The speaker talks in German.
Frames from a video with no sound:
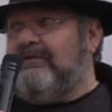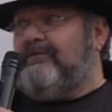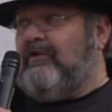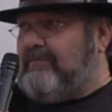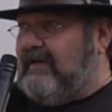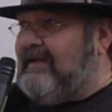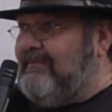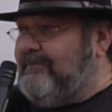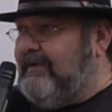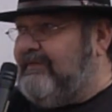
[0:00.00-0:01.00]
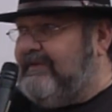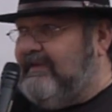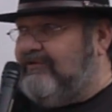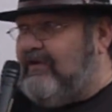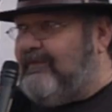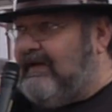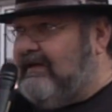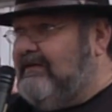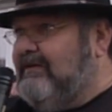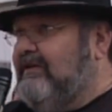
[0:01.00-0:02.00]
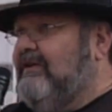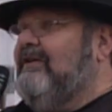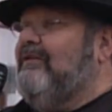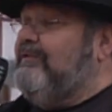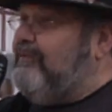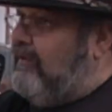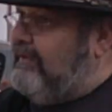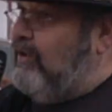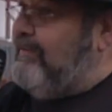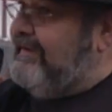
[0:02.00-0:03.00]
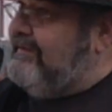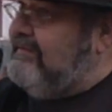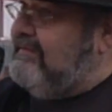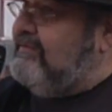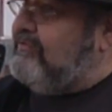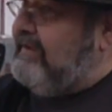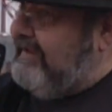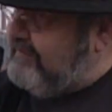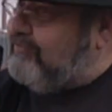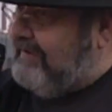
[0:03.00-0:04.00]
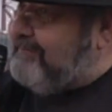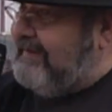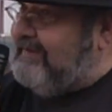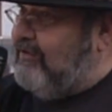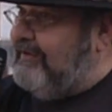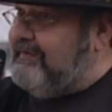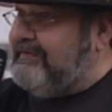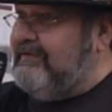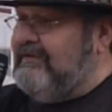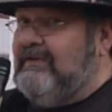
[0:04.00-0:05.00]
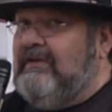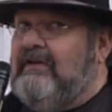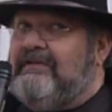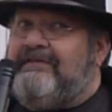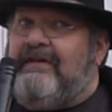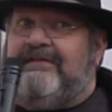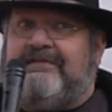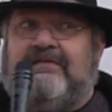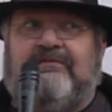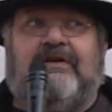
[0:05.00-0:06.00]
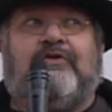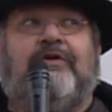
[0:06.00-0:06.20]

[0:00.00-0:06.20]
von Volkmar Kamp, evangelischer Pfarrer, und Frau Naumann, erste Stadtbeigeordnete. Das heißt, wir